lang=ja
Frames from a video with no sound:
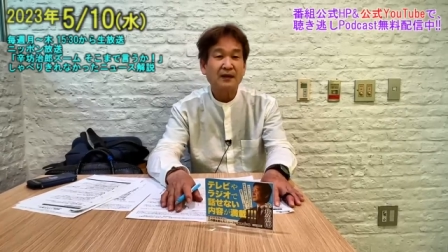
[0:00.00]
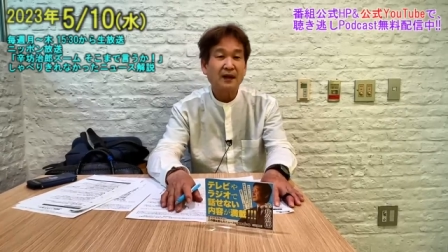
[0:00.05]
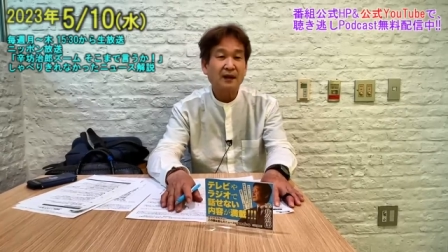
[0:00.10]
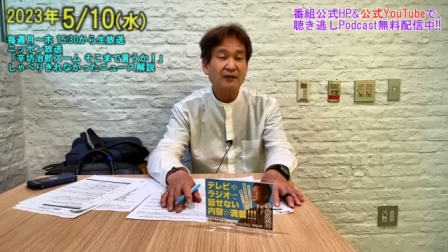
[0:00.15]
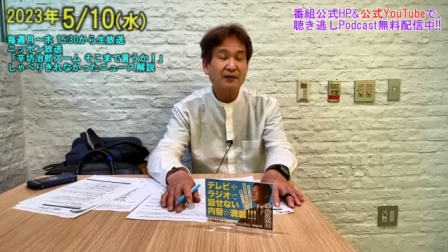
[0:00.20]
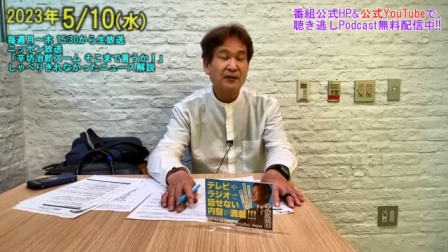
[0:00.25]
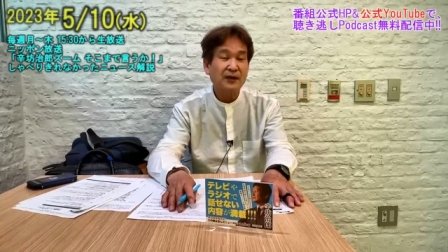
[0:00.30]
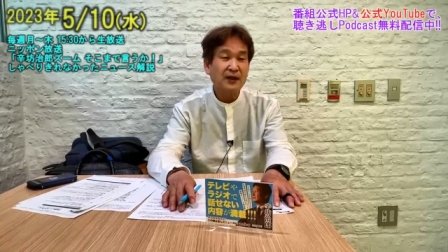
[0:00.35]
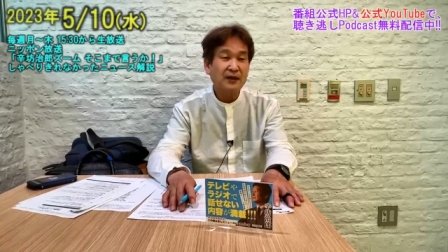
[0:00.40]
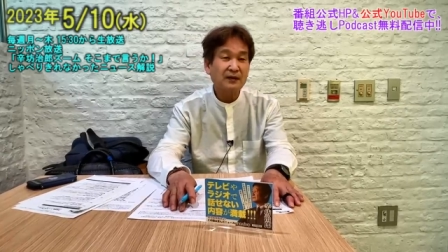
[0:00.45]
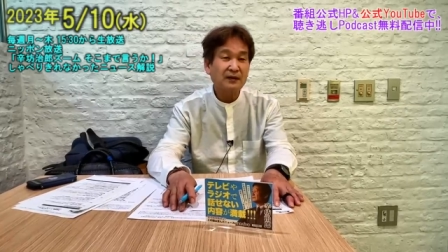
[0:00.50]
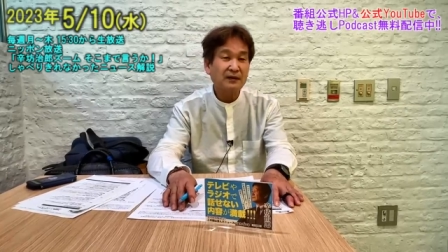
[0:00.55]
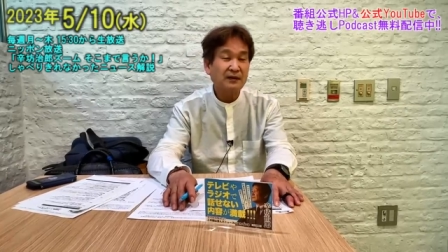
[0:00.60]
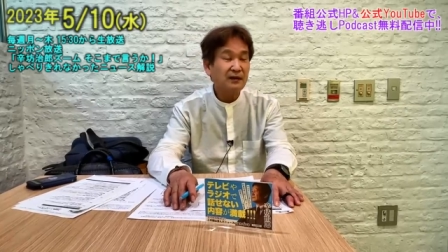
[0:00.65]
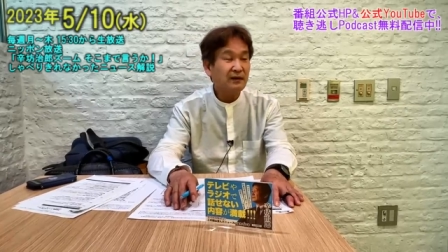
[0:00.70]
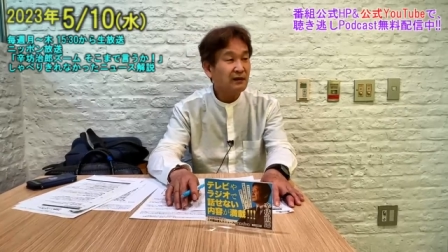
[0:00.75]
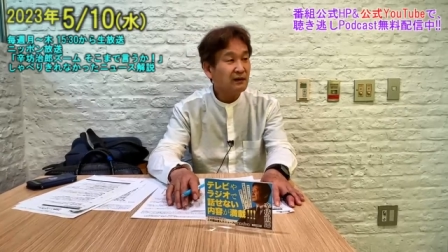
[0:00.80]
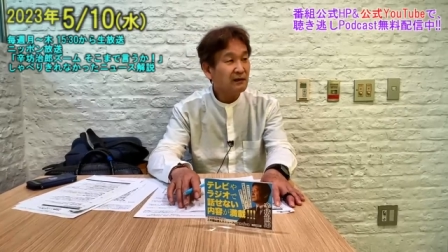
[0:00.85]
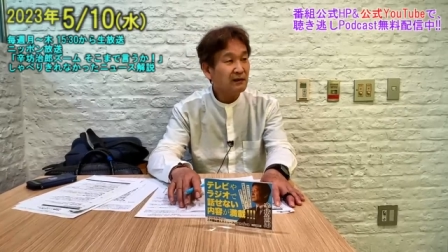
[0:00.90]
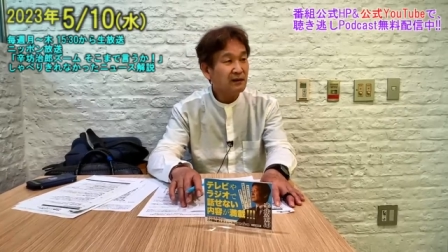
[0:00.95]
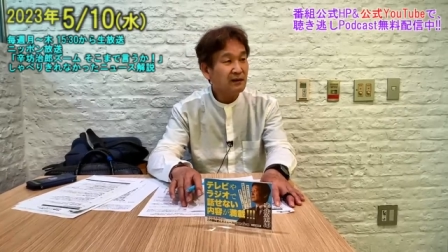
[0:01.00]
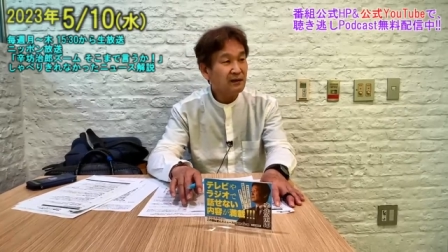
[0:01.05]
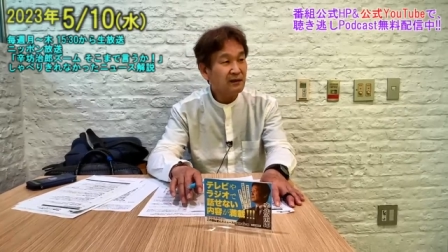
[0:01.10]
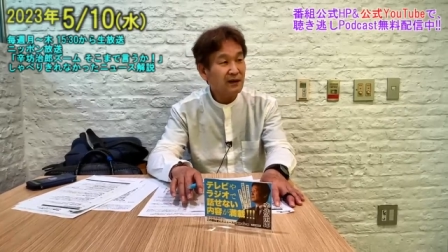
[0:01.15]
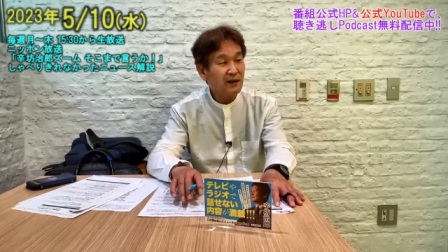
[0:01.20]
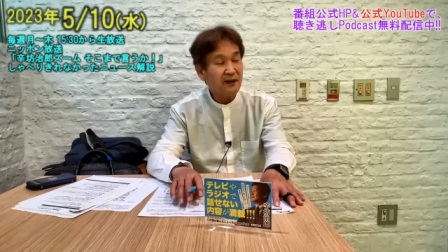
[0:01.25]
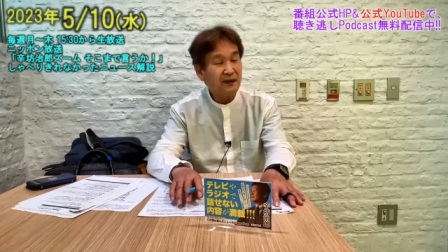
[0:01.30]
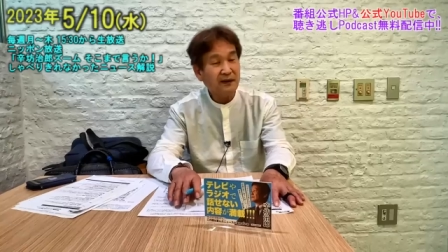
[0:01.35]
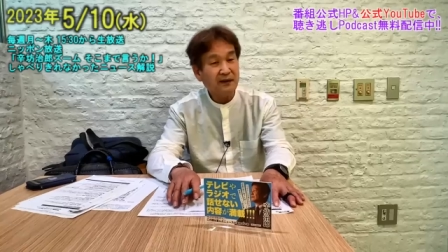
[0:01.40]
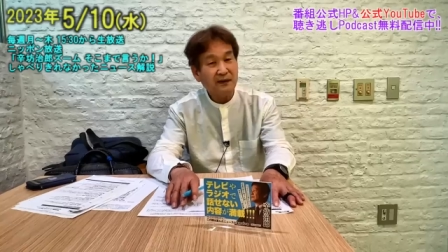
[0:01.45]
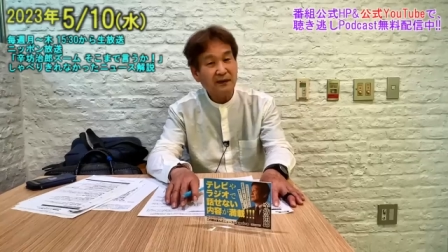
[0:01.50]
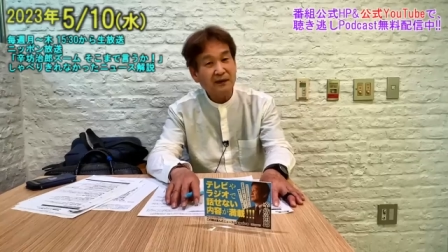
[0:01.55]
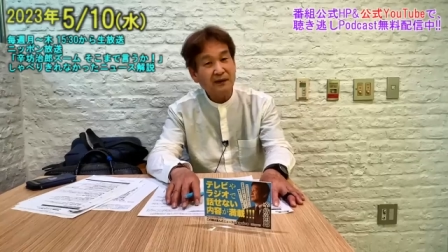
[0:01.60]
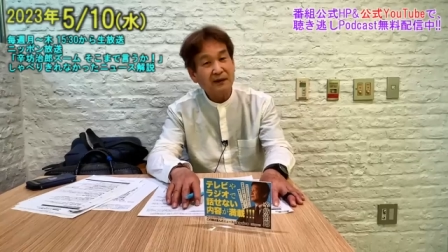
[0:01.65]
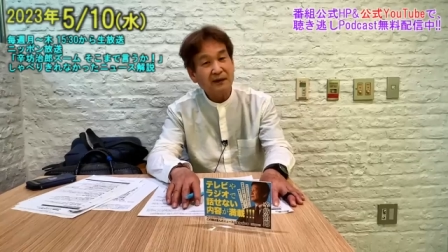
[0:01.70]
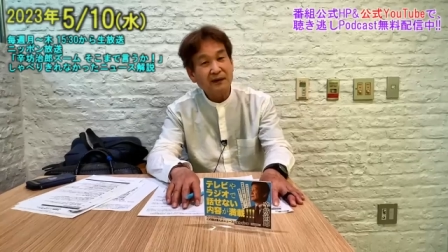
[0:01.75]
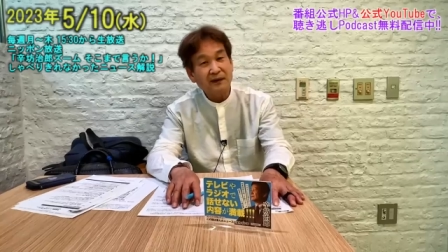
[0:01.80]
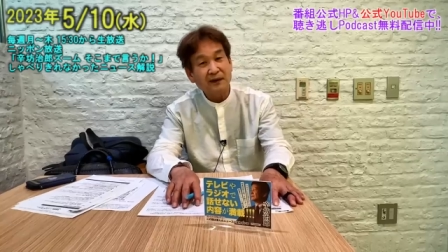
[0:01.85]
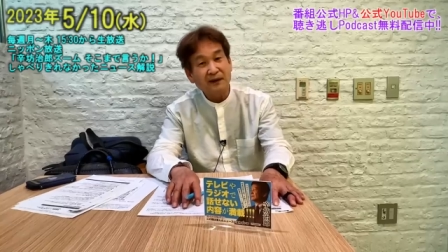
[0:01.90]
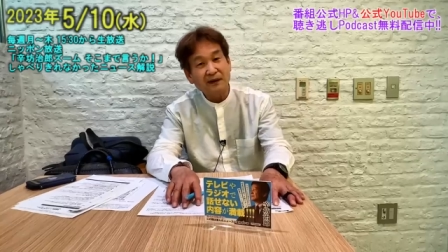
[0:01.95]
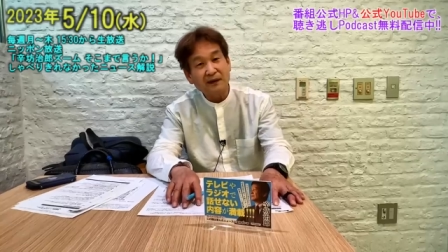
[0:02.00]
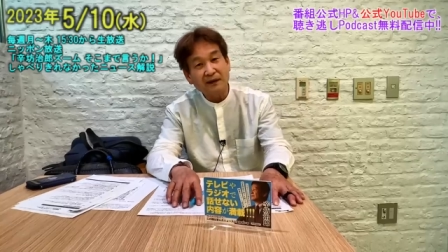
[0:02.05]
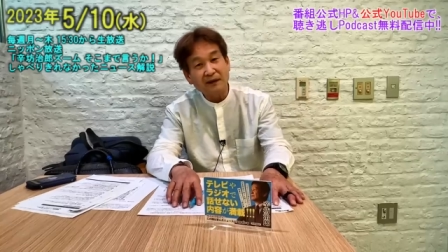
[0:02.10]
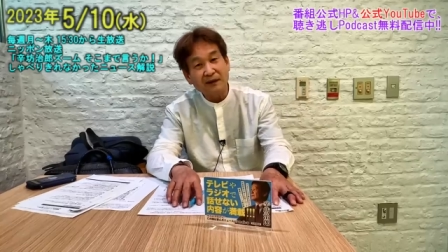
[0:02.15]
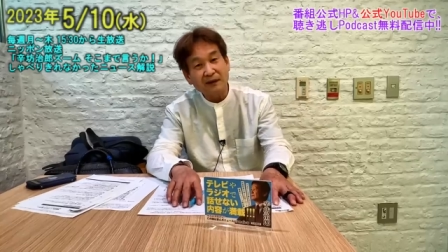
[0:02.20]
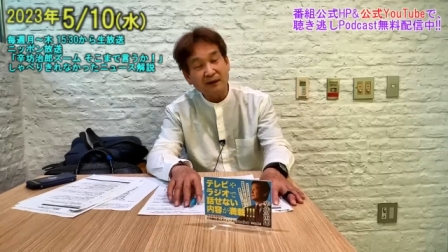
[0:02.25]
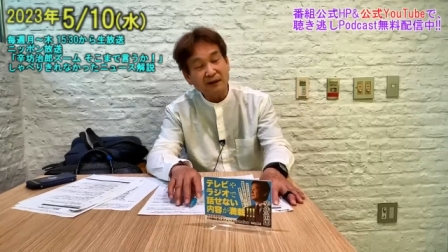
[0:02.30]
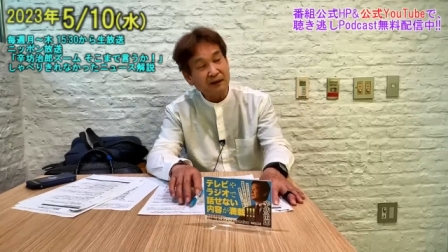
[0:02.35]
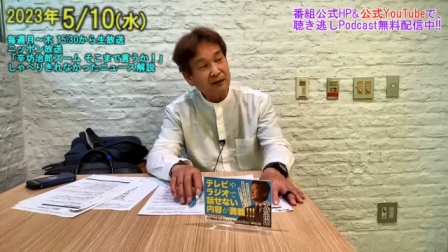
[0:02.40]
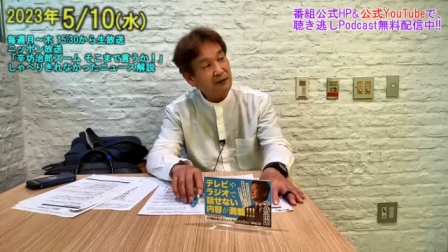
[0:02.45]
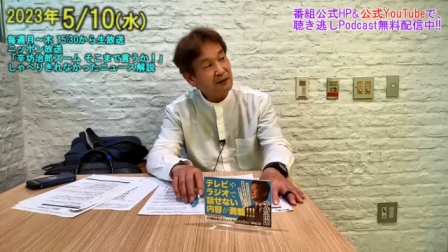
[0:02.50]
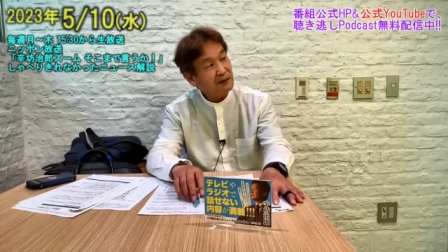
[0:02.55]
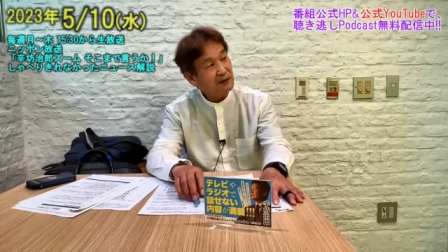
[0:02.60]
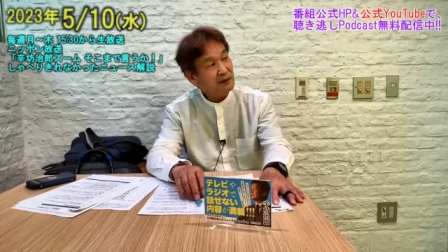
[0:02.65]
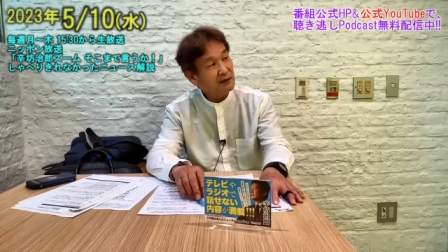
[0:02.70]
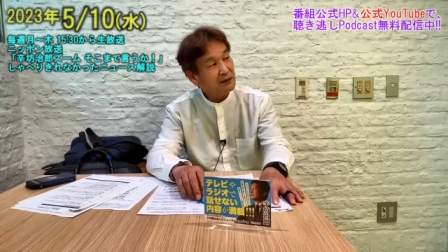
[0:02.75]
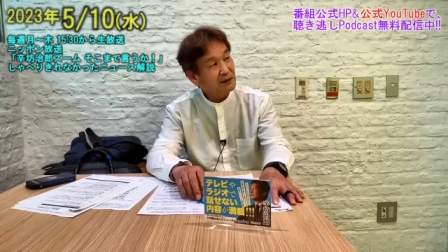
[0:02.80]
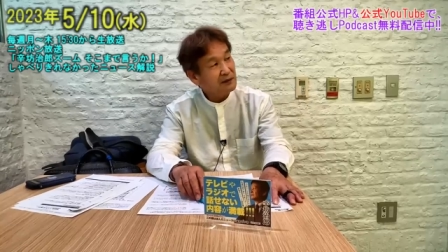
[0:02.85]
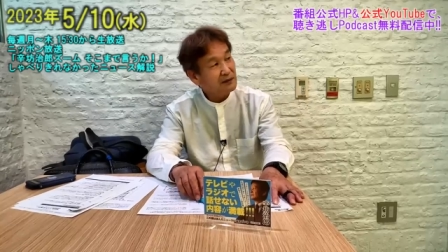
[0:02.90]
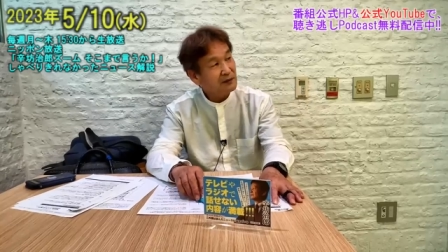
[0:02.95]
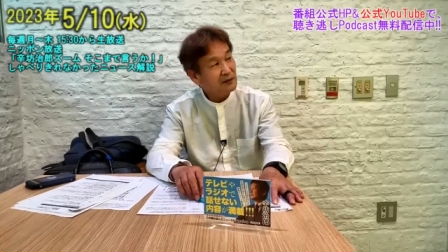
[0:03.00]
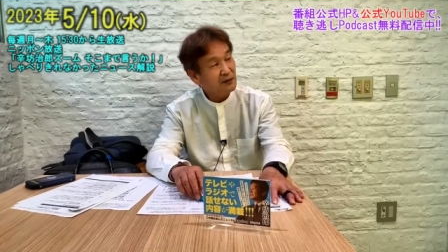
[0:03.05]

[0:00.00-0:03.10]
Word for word: あの年金って、えー、